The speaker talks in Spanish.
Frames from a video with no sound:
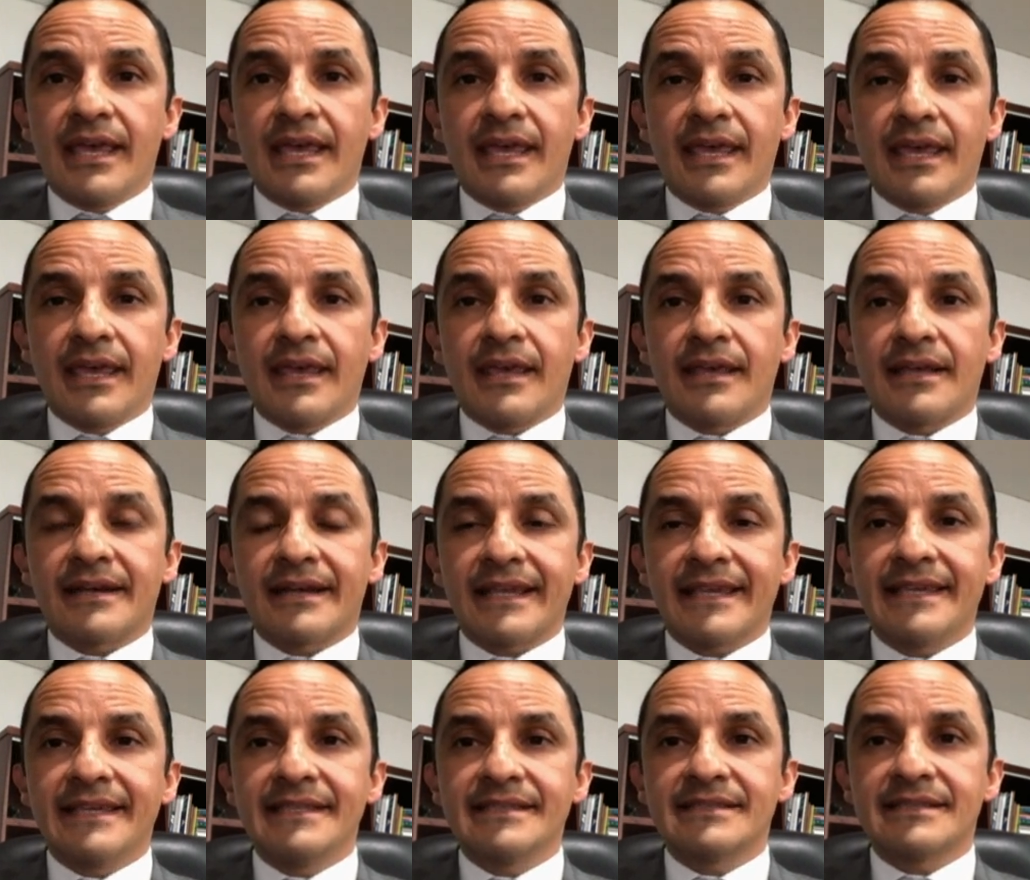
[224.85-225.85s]
eh,
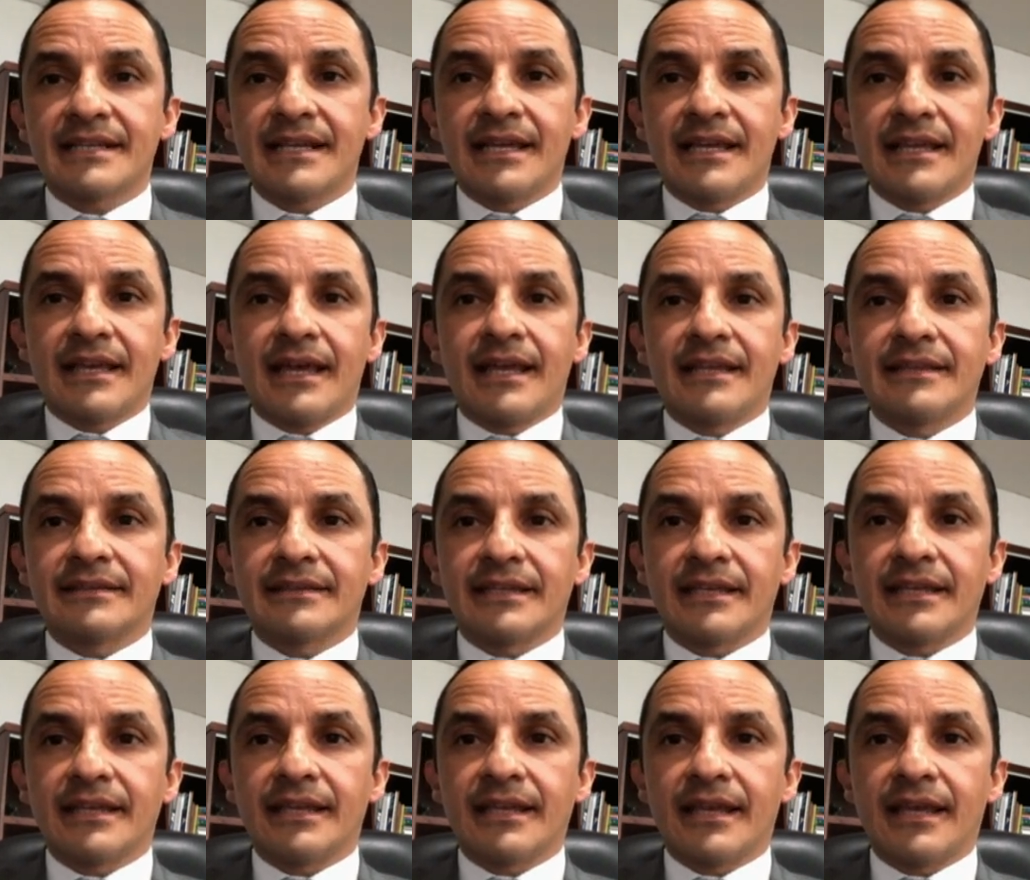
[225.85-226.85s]
registra
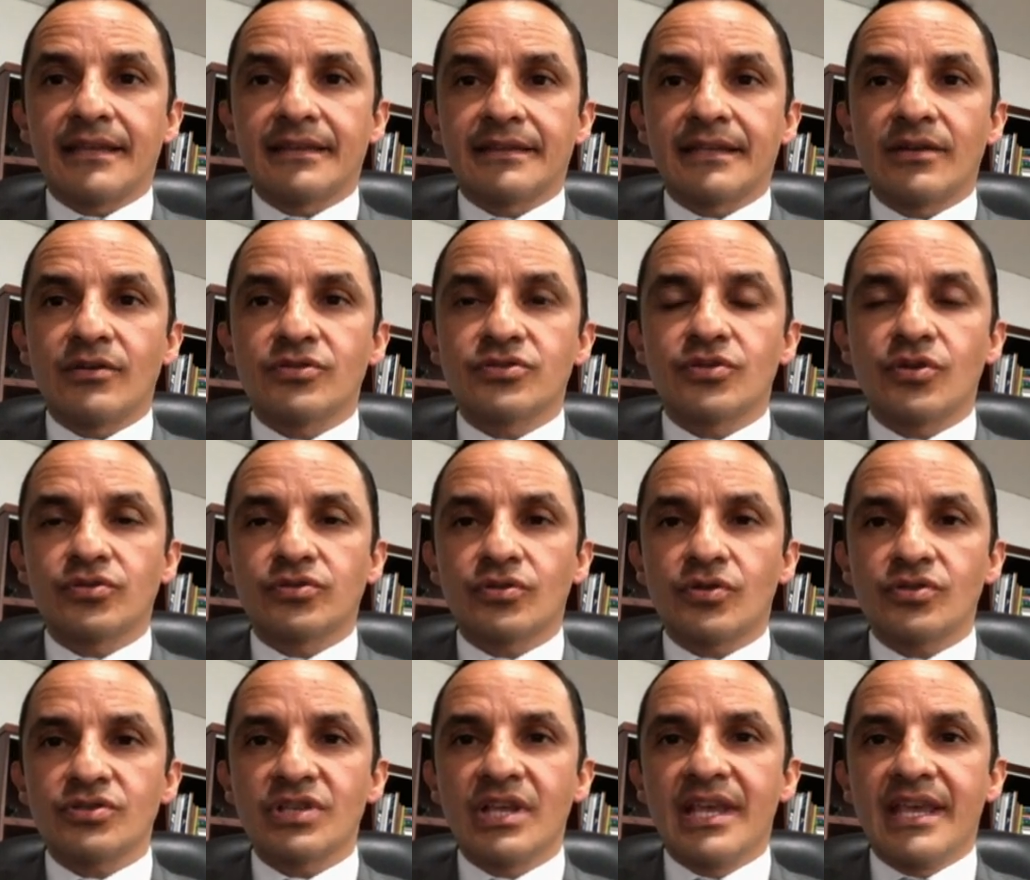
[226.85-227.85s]
ante, ante
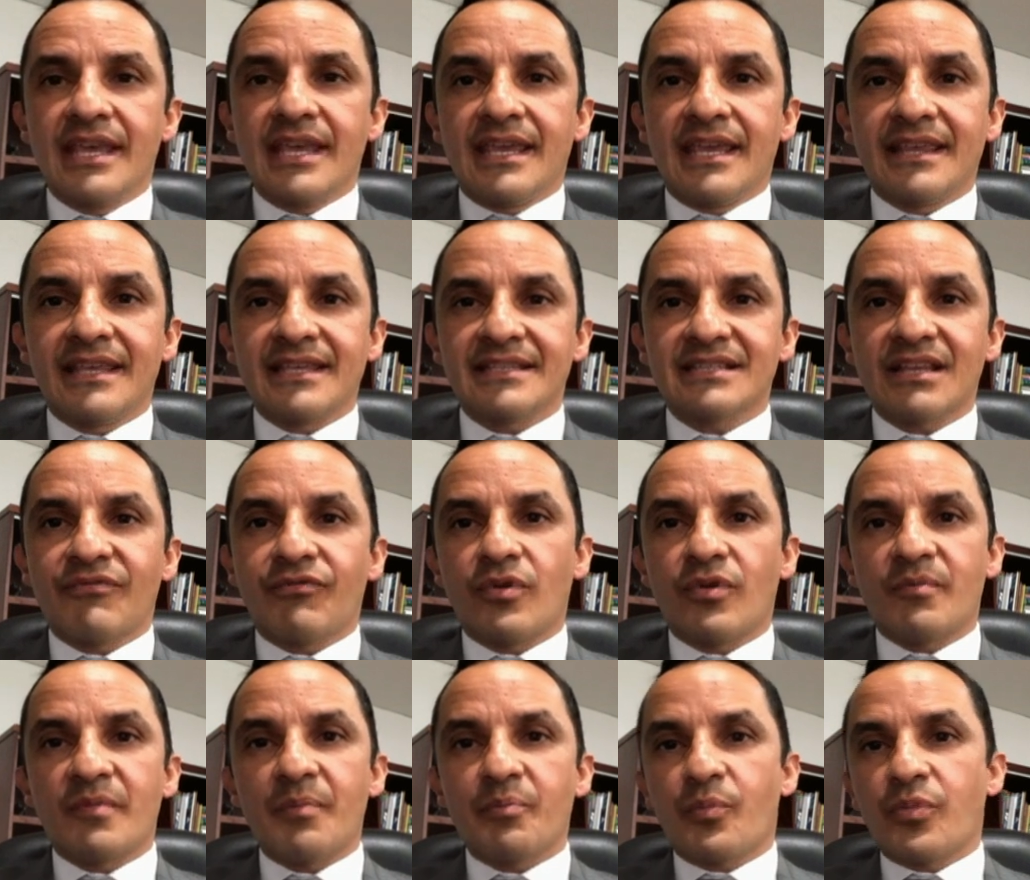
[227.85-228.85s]
nosotros y de esta
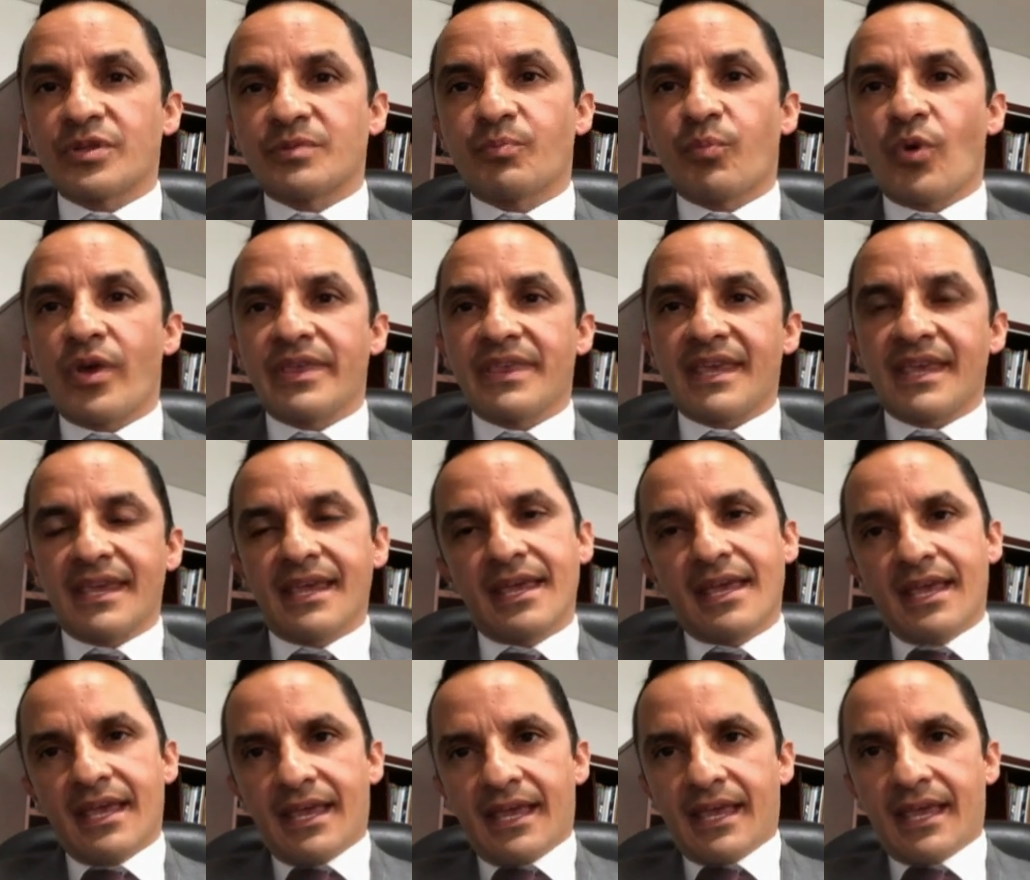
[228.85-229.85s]
forma pues puede
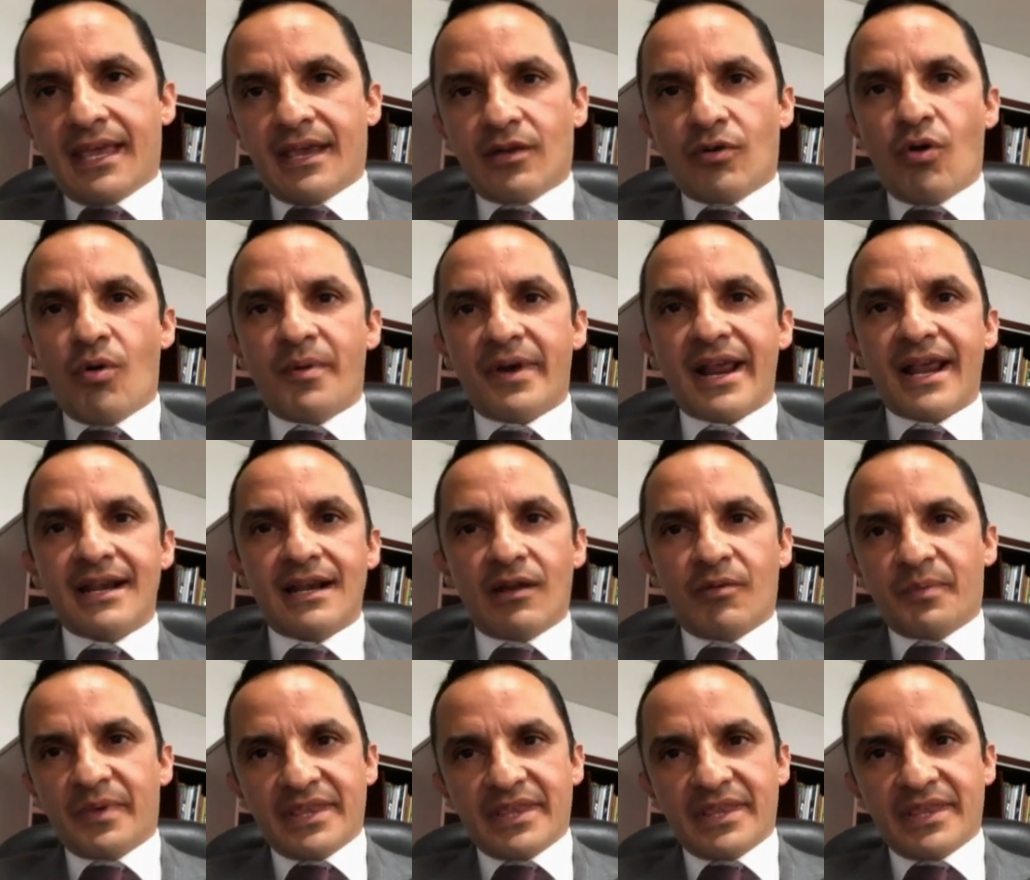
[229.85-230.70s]
eh, cobrarla,